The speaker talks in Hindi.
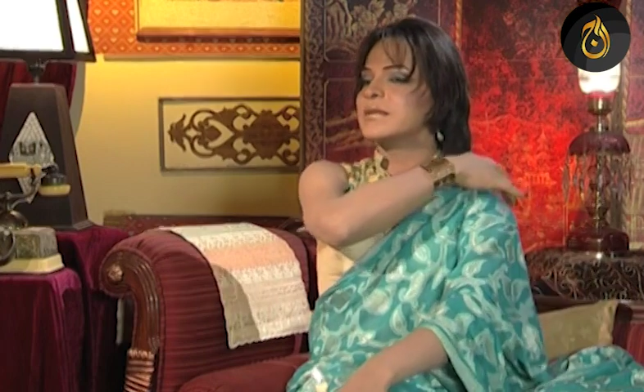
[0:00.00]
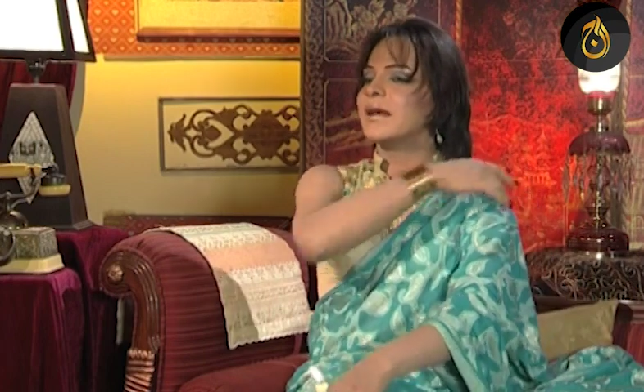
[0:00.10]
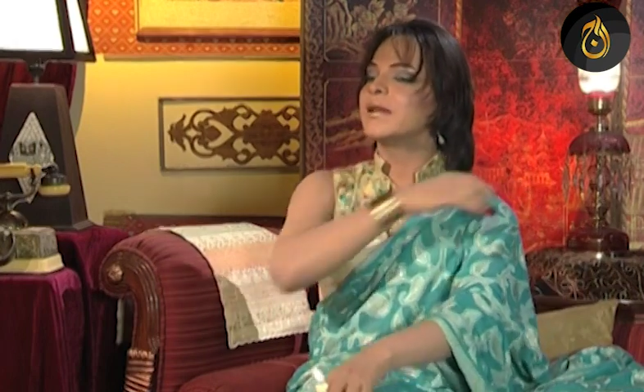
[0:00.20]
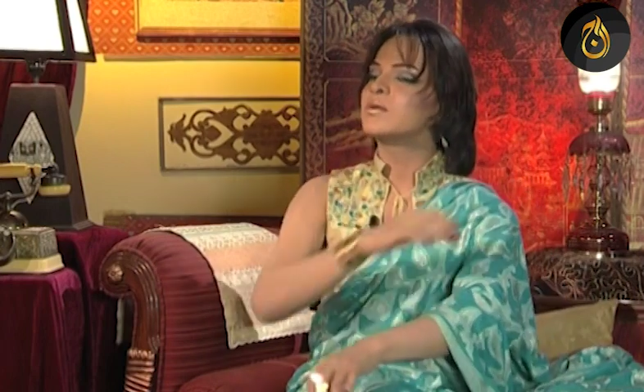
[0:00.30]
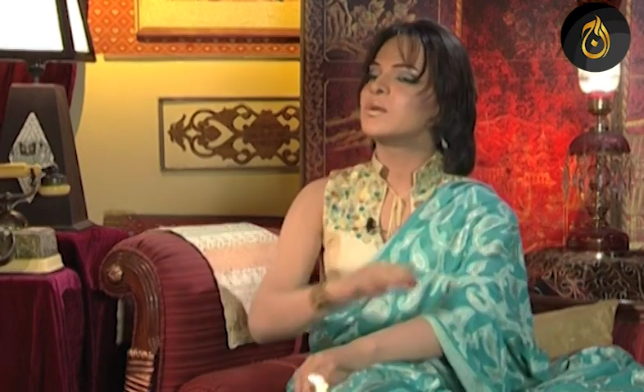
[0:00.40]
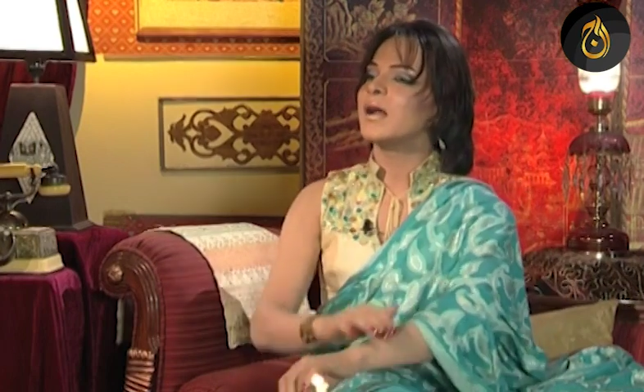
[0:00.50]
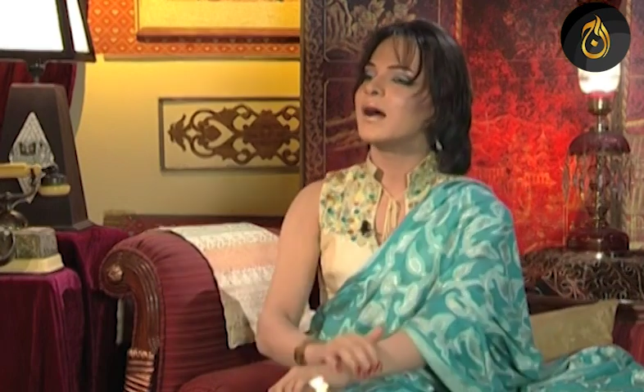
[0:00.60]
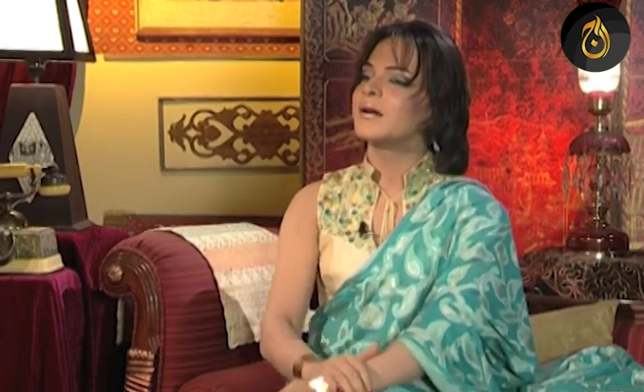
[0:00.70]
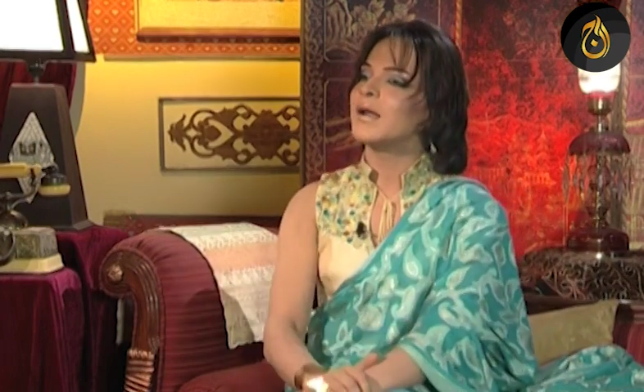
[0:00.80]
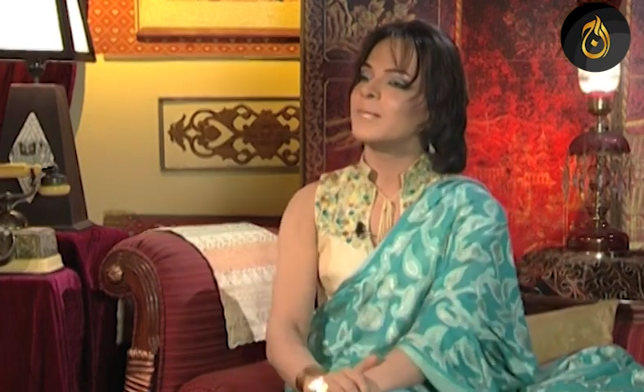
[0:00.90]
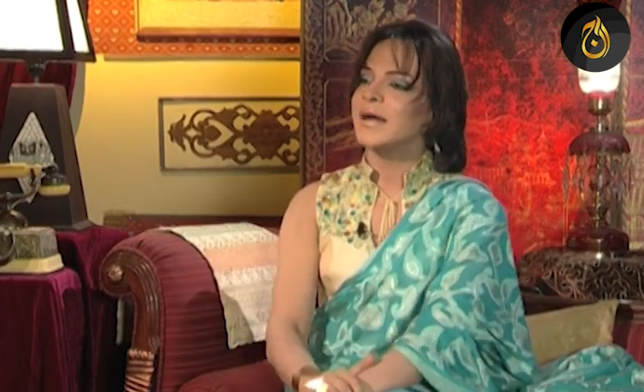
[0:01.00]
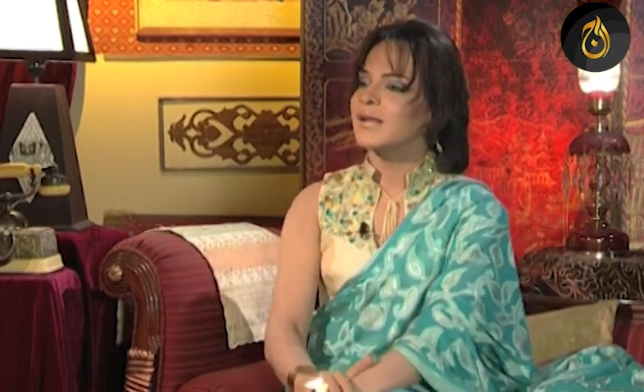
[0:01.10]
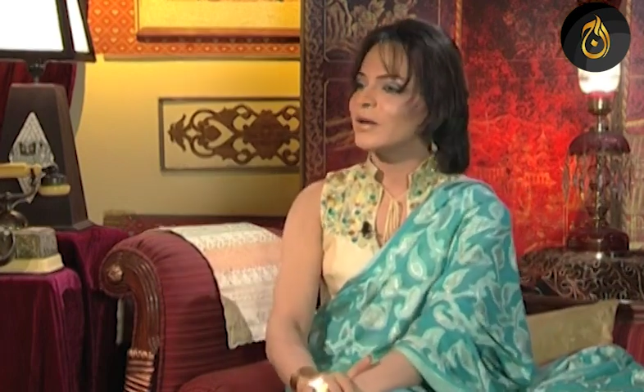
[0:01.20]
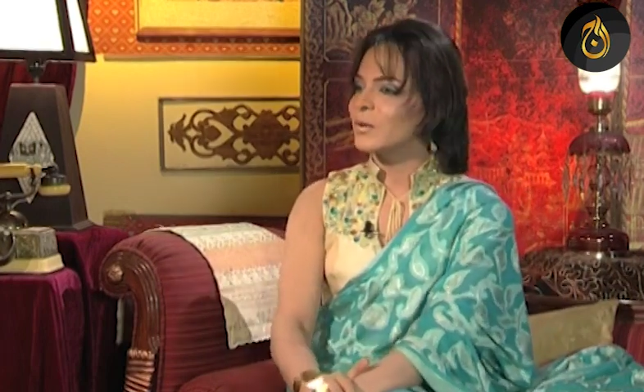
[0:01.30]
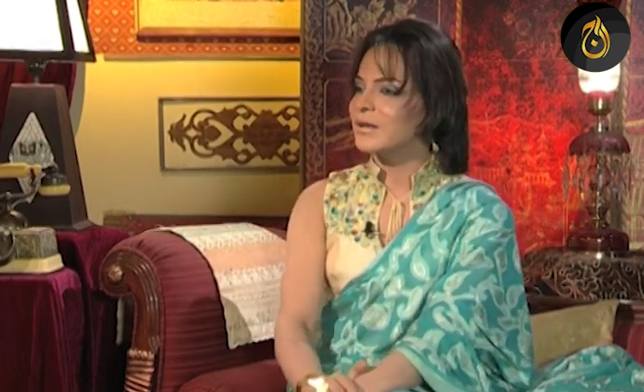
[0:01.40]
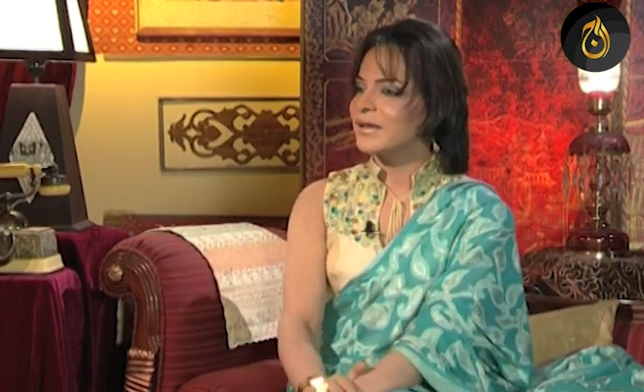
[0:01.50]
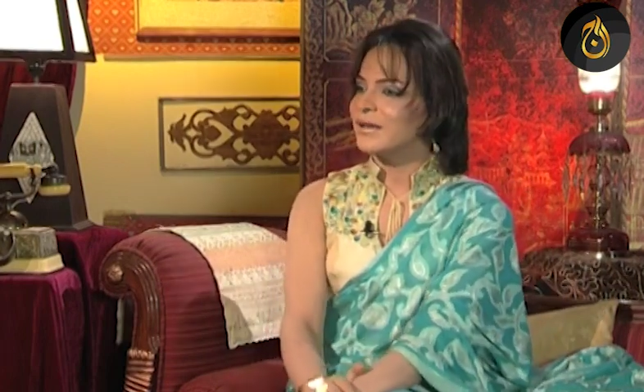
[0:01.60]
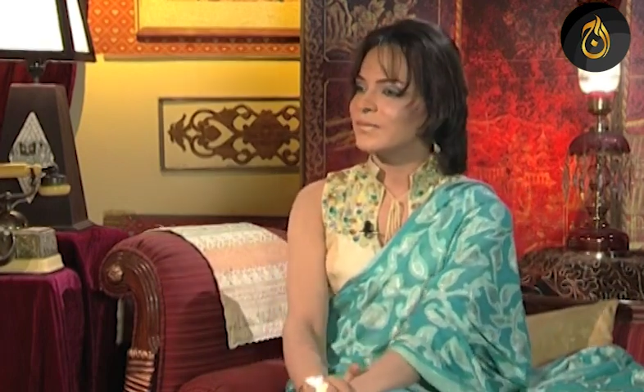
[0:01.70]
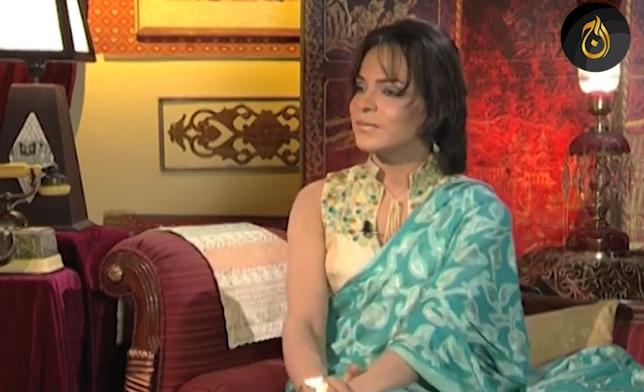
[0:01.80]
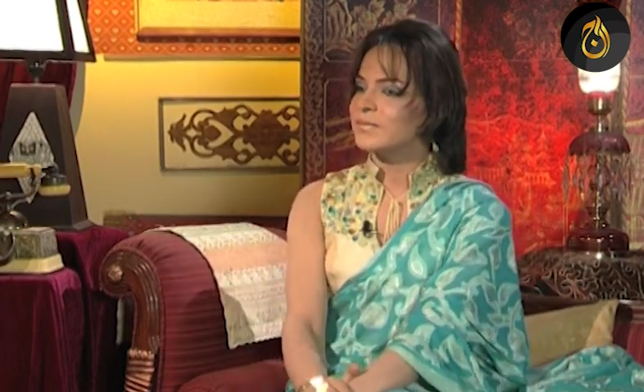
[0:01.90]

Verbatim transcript: ज़ाहरी मुस्कुराहट नापायदार होती है